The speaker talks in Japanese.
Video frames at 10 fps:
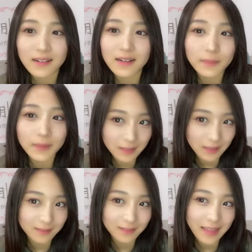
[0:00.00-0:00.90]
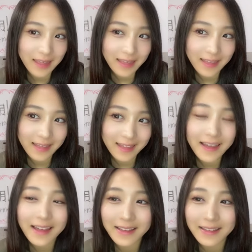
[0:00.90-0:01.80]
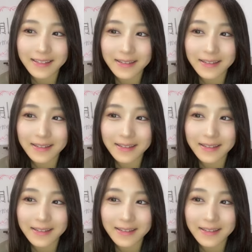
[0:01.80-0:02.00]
頑張ってるのではい